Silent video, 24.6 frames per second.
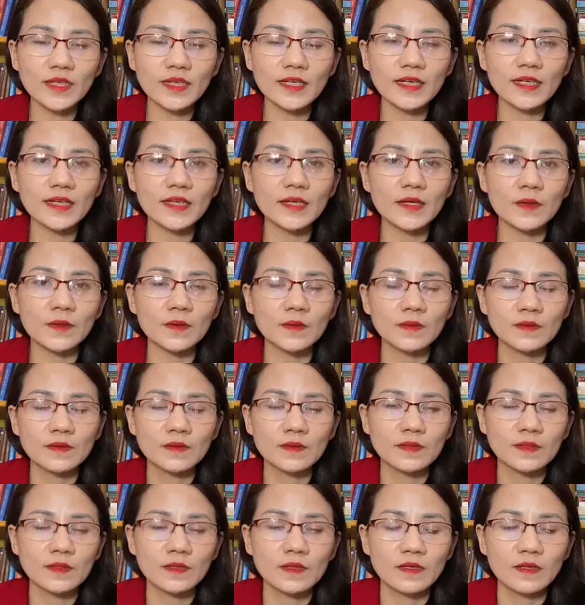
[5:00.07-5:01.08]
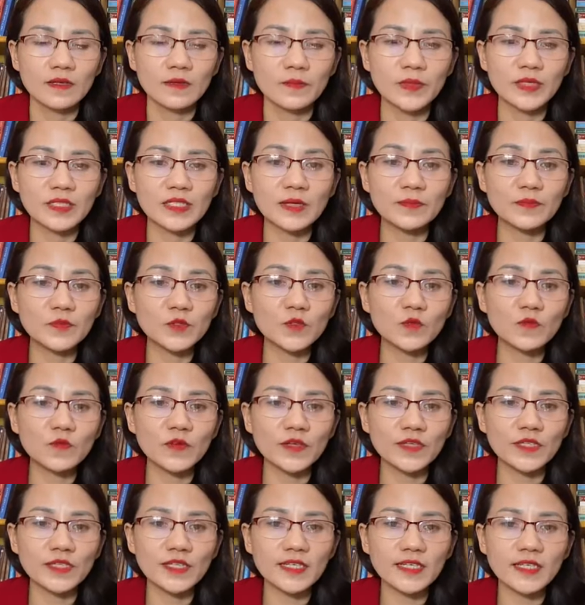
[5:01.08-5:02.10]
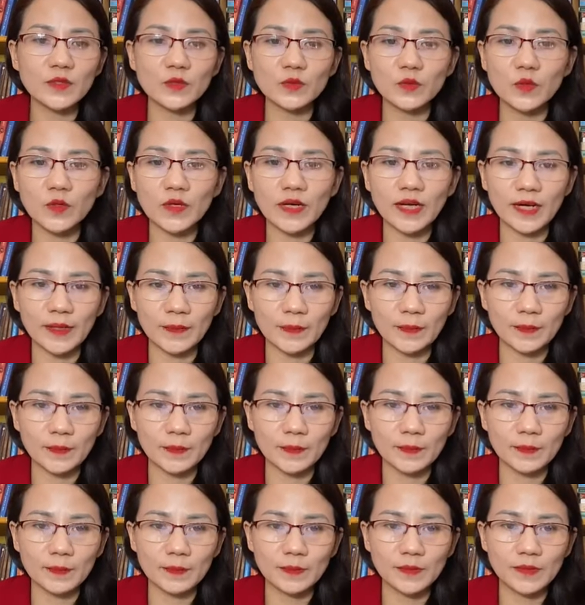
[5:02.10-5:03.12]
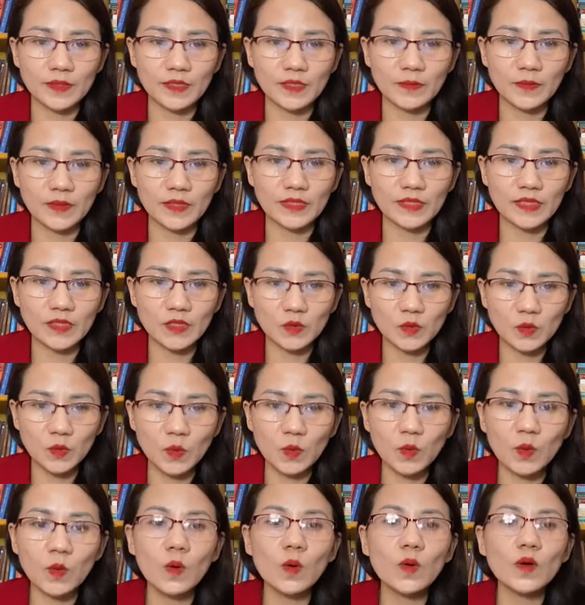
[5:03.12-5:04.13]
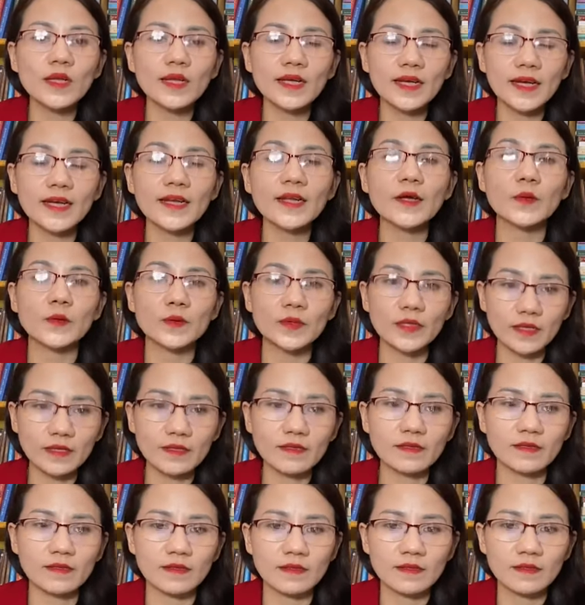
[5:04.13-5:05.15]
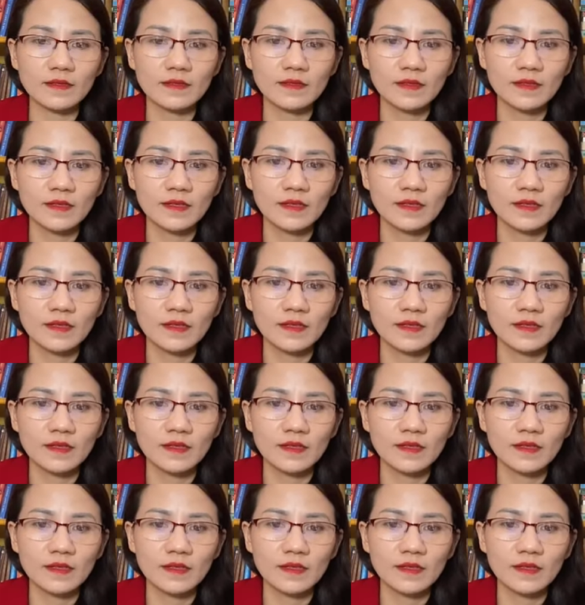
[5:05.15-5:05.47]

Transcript: hút những cái điều mình tập trung vào những cái điều tốt đẹp thì mình sẽ thu hút những cái điều tích cực